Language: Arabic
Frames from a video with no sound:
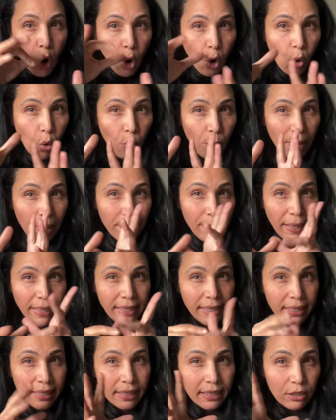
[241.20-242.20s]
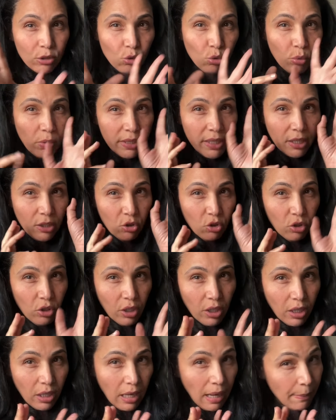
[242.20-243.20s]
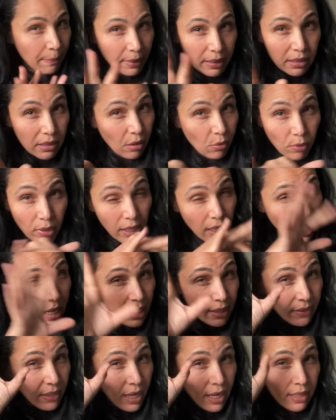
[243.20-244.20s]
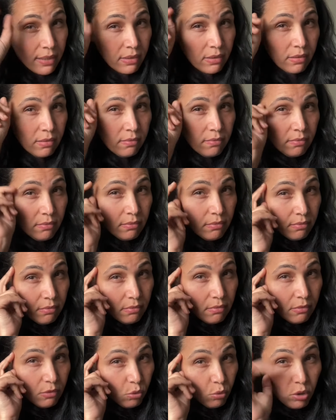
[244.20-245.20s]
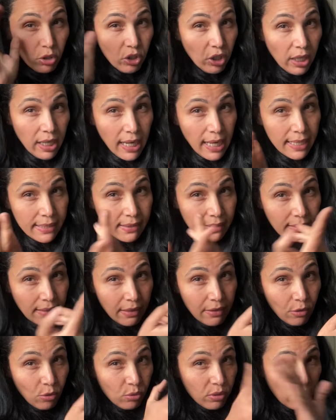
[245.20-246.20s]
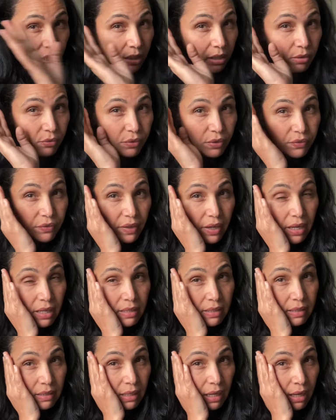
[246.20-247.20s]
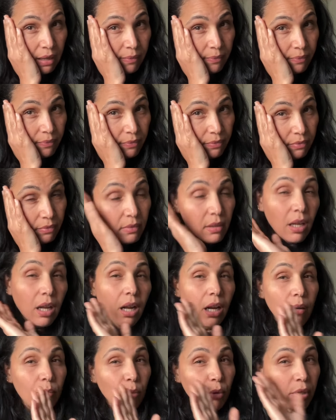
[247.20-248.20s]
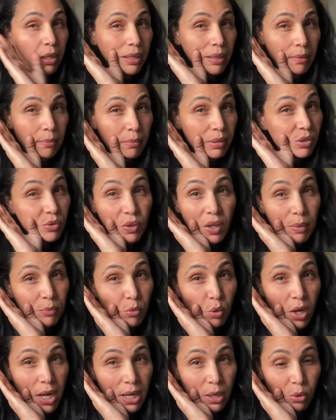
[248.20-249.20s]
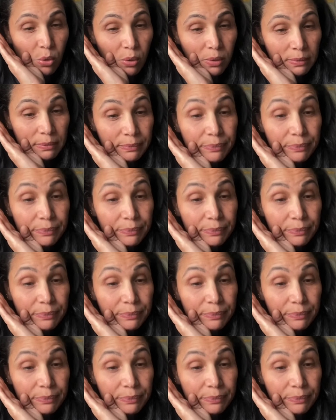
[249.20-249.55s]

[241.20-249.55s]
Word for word: وما باينينش وداك الشيء اما تا هو راه داز واش على اساس انه ساكن في فرنسا المهم ما تفهم والو